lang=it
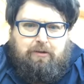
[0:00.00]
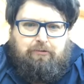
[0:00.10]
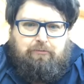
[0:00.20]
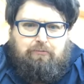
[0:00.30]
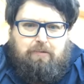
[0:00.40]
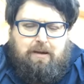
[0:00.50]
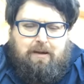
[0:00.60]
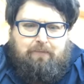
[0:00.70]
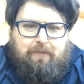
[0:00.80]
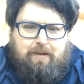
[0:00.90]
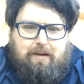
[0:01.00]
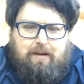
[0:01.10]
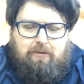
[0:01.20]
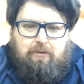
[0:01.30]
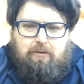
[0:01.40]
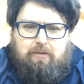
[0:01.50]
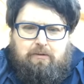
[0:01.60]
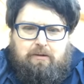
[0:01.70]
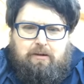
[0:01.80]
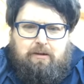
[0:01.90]
Giulia Vigano
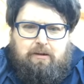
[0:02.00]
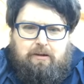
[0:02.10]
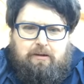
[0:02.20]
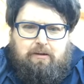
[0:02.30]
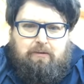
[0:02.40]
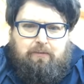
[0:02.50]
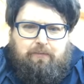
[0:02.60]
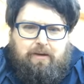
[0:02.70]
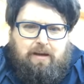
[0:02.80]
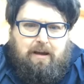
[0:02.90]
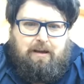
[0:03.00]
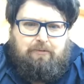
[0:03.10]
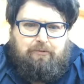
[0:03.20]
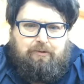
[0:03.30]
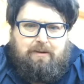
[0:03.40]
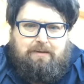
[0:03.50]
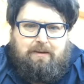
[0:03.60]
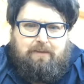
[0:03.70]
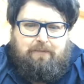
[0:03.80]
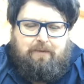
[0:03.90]
eh, o Vigano,
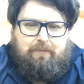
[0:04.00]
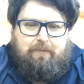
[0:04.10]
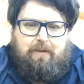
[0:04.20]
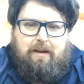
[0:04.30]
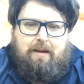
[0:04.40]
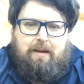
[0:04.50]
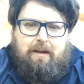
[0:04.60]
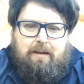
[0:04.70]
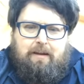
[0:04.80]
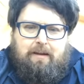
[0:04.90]
Cesare Fanfani,